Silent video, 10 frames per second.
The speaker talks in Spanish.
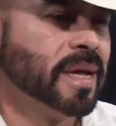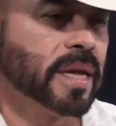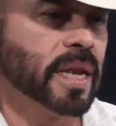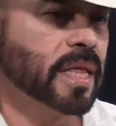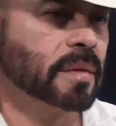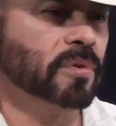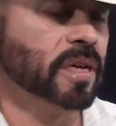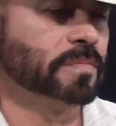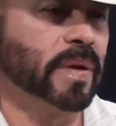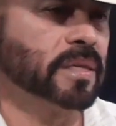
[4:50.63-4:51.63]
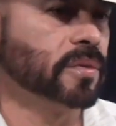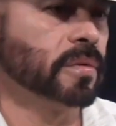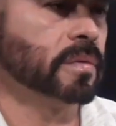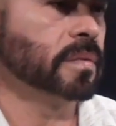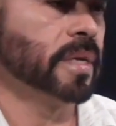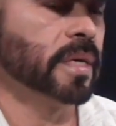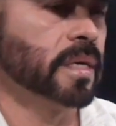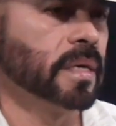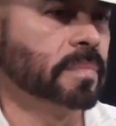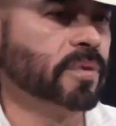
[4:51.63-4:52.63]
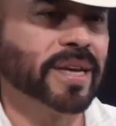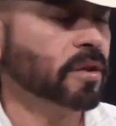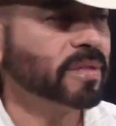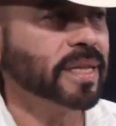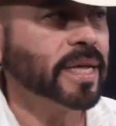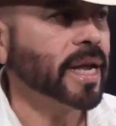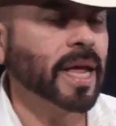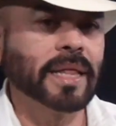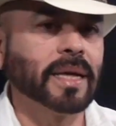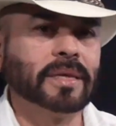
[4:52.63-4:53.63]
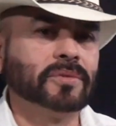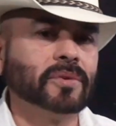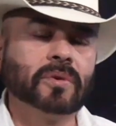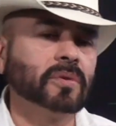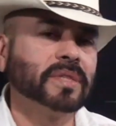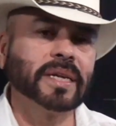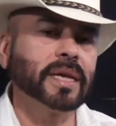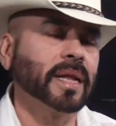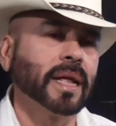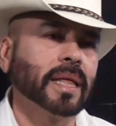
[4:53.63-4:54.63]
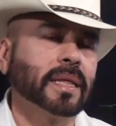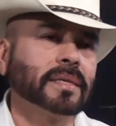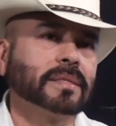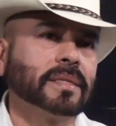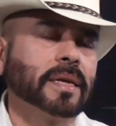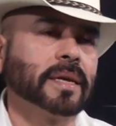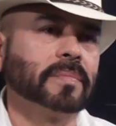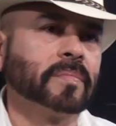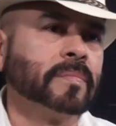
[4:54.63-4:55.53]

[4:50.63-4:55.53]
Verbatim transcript: Quería darme un espacio de, porque no tenía nada, yo no tenía nada, este,